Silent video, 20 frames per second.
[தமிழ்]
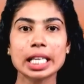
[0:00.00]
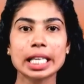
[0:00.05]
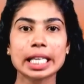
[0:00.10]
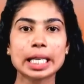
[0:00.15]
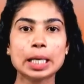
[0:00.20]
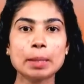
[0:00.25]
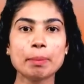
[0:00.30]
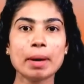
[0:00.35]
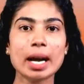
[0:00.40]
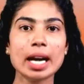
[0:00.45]

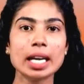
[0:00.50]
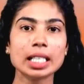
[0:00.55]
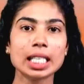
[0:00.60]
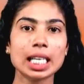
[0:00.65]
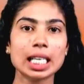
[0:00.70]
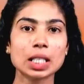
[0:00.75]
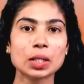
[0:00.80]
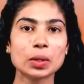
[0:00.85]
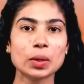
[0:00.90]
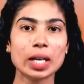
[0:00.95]

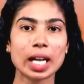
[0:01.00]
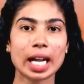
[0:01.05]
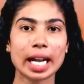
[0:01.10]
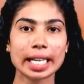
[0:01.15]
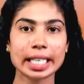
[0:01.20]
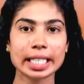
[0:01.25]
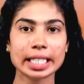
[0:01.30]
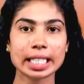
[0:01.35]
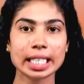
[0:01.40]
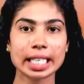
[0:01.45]
இடிபாடுகளுக்குள்
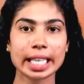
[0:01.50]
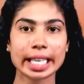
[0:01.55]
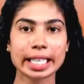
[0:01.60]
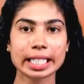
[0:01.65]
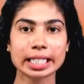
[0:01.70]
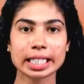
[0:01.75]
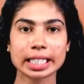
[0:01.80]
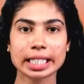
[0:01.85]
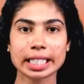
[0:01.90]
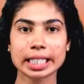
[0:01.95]
அடியில்
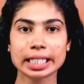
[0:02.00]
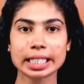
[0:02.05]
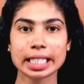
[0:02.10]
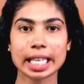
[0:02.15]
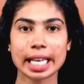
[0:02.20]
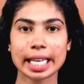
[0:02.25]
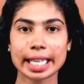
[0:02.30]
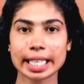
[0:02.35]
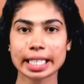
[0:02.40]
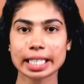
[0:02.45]
எரிந்த
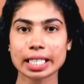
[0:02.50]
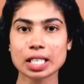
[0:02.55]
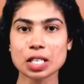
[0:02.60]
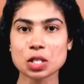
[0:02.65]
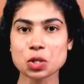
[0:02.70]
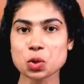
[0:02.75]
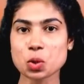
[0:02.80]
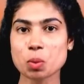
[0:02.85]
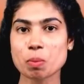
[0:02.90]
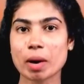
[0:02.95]
தீயை அணைக்க
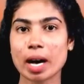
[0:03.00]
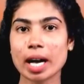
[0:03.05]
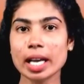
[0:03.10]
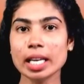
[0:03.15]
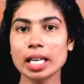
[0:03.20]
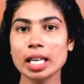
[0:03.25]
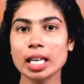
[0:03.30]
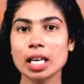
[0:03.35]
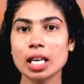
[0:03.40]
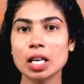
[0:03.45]

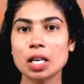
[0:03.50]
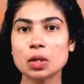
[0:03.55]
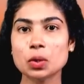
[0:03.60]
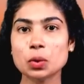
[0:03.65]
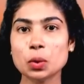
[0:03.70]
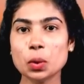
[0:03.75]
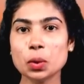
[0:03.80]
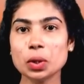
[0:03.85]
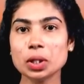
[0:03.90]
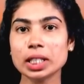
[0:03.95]
சுமார்
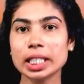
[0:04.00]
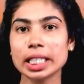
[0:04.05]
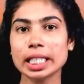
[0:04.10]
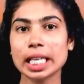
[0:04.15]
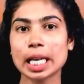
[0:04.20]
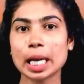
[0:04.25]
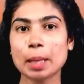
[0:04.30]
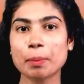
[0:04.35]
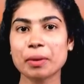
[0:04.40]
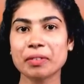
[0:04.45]
நூறு
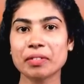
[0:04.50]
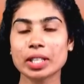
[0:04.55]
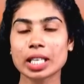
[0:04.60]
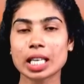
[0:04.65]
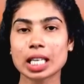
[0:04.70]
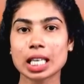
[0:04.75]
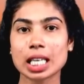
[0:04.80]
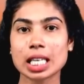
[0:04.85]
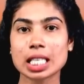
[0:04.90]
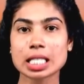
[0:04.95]
தீயணைப்பு
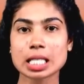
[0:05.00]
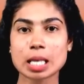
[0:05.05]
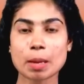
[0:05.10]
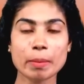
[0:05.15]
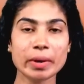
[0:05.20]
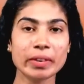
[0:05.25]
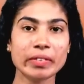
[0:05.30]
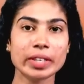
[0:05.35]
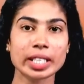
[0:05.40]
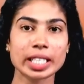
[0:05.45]
வீரர்கள்
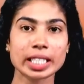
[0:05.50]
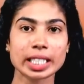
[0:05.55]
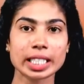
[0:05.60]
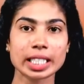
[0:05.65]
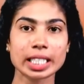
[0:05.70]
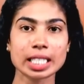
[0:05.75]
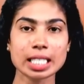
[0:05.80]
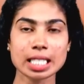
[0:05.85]
சம்பவ இடத்திற்கு